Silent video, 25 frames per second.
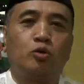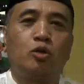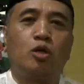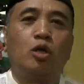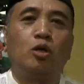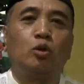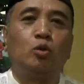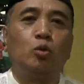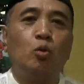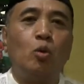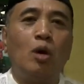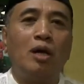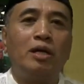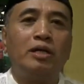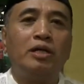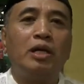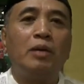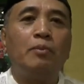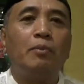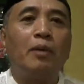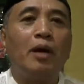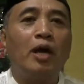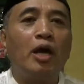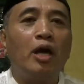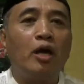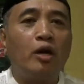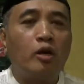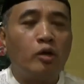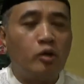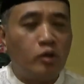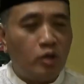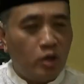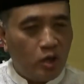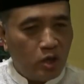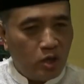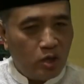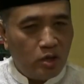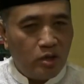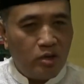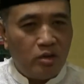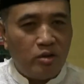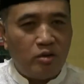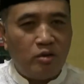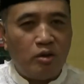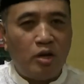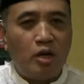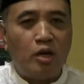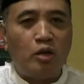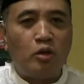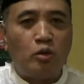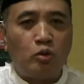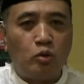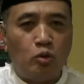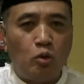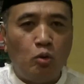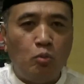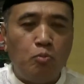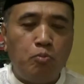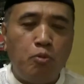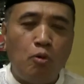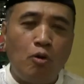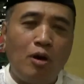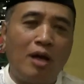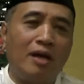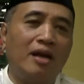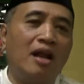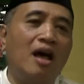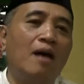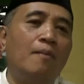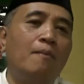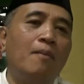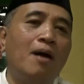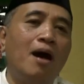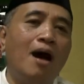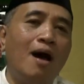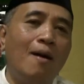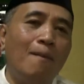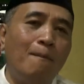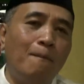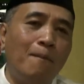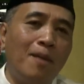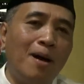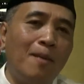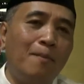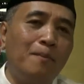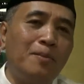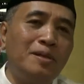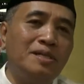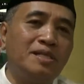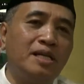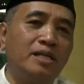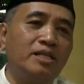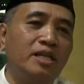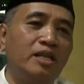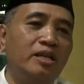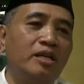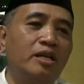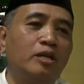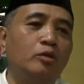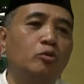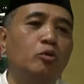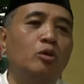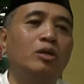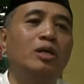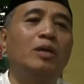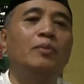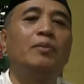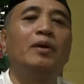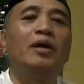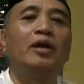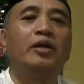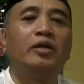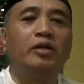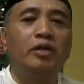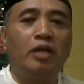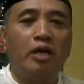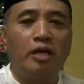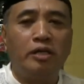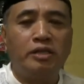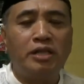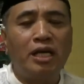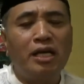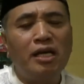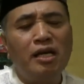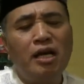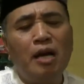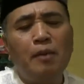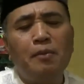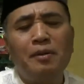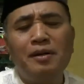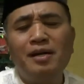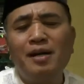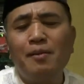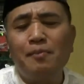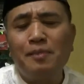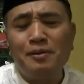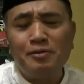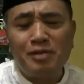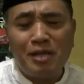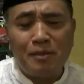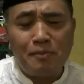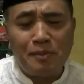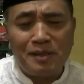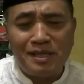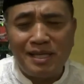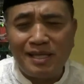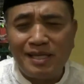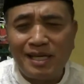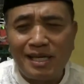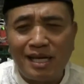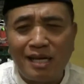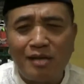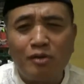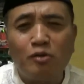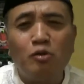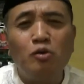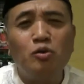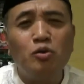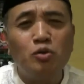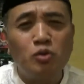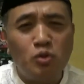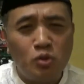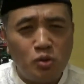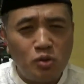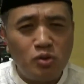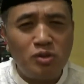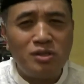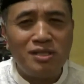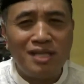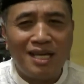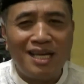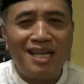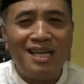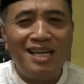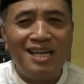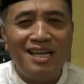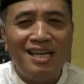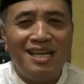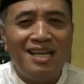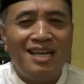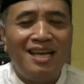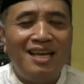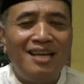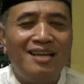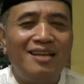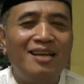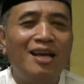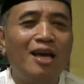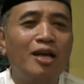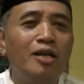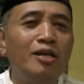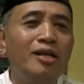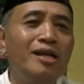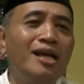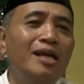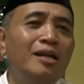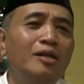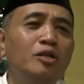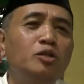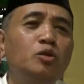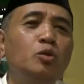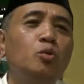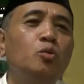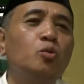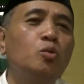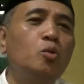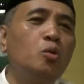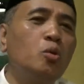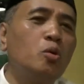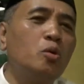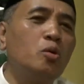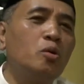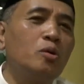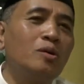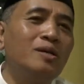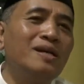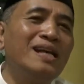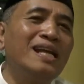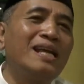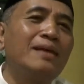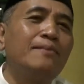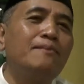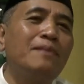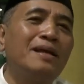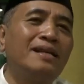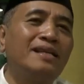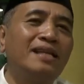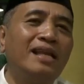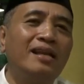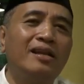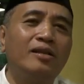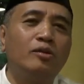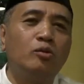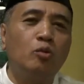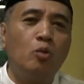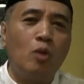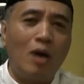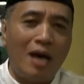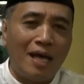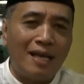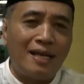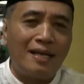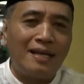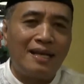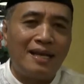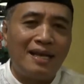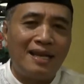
ketua DPRD itu bukan apa-apa bisa jadi ketua DPRD saya nggak pernah punya pendidikan khusus ya nah ini kan syukur nikmat dari Tuhan